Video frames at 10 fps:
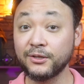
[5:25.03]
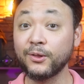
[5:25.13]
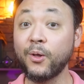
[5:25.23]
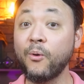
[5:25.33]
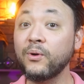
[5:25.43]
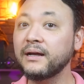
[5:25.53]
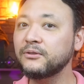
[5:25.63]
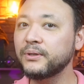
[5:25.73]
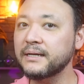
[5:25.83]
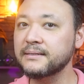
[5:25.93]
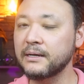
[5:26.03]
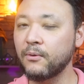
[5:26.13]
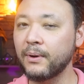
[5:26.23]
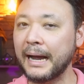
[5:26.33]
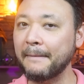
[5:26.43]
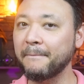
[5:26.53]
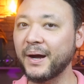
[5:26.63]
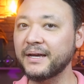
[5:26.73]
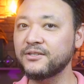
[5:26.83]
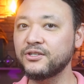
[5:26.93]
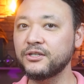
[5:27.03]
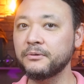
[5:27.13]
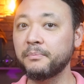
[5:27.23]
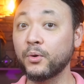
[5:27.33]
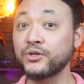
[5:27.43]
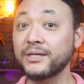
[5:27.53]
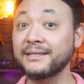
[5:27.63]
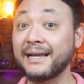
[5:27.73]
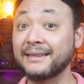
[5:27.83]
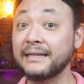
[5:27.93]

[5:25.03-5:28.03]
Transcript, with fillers: longa duração, capaz de projetar